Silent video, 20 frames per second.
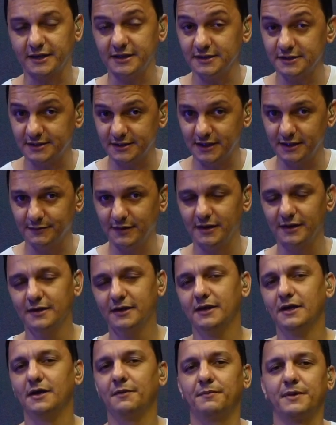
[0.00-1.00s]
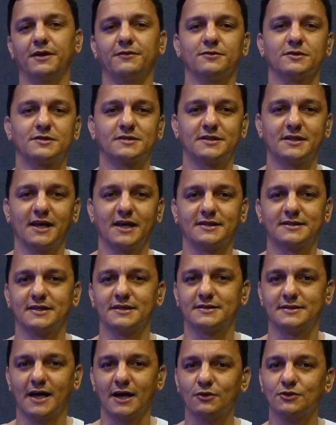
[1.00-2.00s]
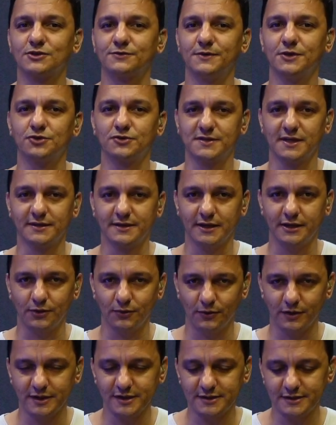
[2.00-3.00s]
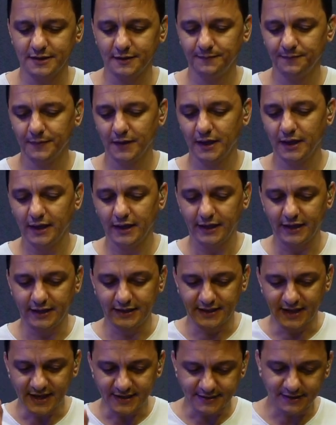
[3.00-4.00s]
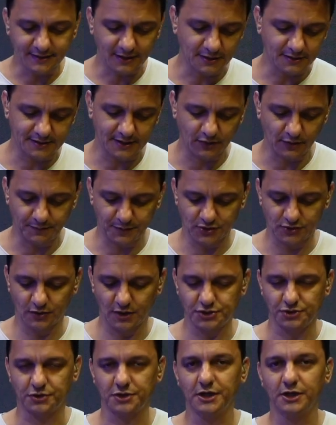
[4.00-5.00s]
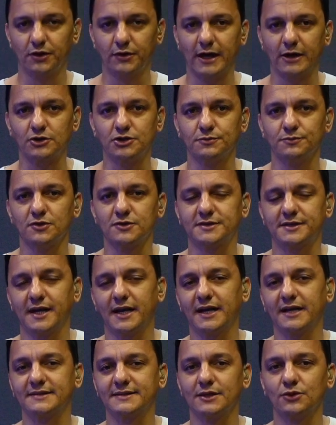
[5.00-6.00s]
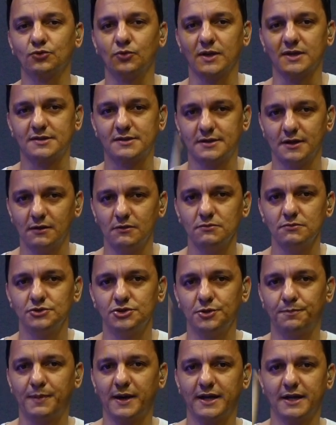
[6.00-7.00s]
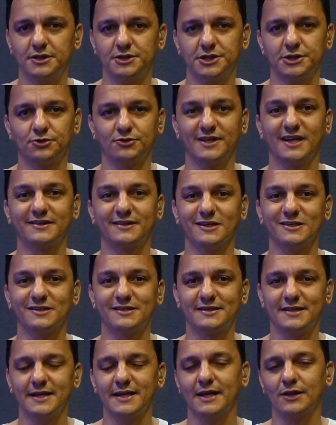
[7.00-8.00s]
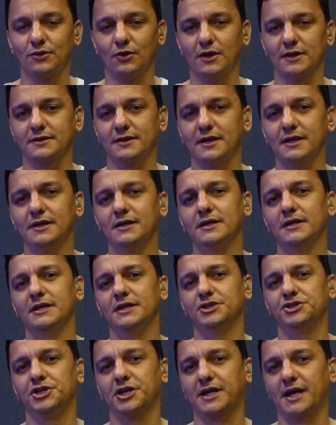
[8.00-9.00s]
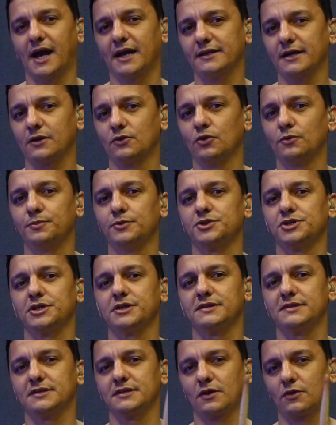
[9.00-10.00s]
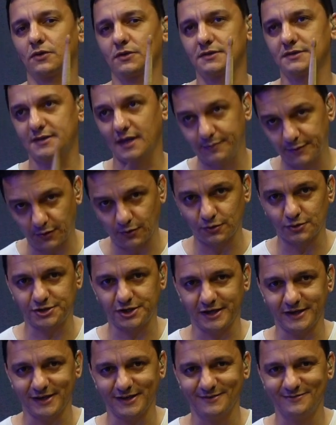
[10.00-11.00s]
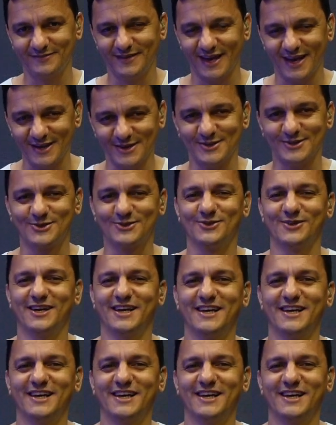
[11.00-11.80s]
aqui em cima, para você acessar os vídeos anteriores. E nesse terceiro episódio aqui, eu quero te mostrar a acentuação de paradido na terceira nota de cada grupo de semicolcheia. É isso.